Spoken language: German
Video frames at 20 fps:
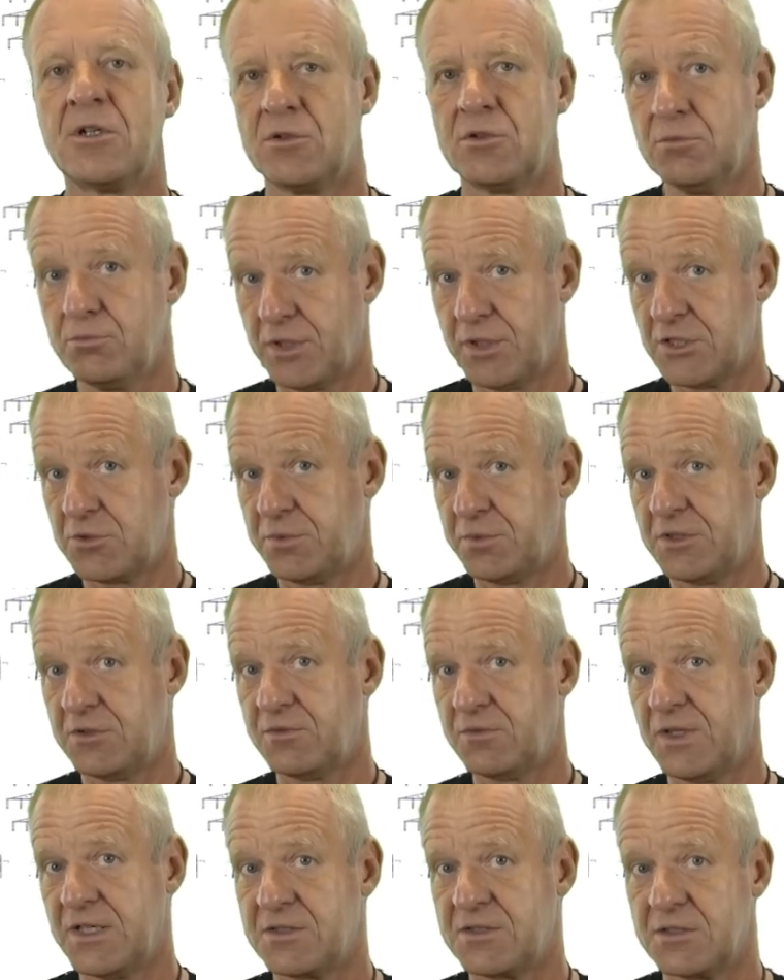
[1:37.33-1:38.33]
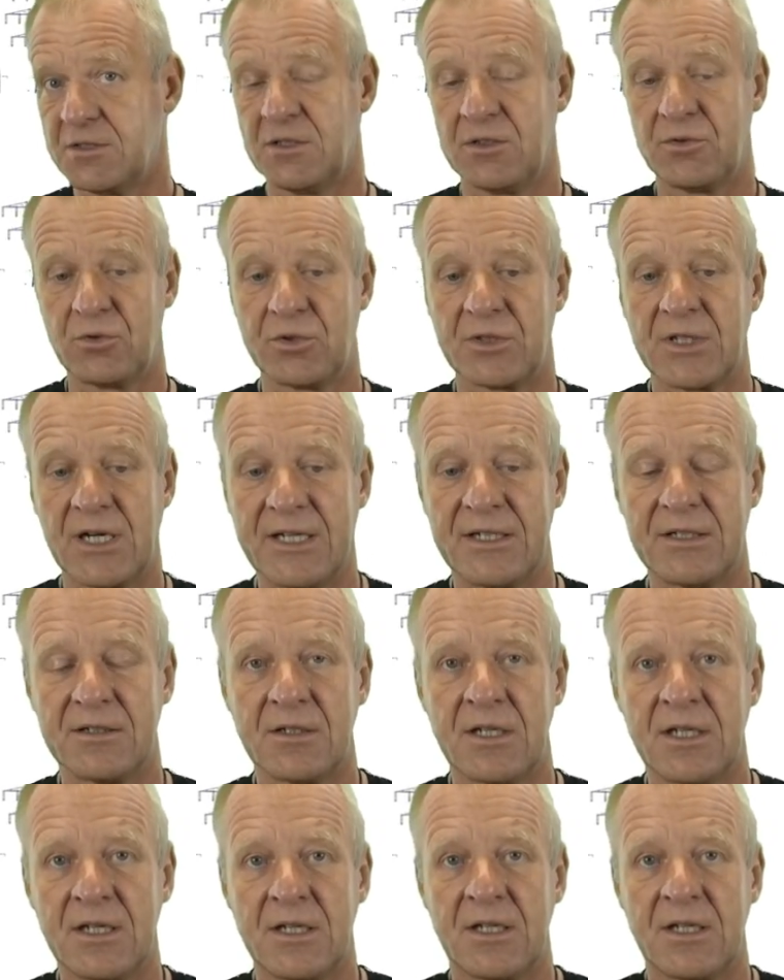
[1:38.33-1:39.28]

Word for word: ne, beispielsweise durch einen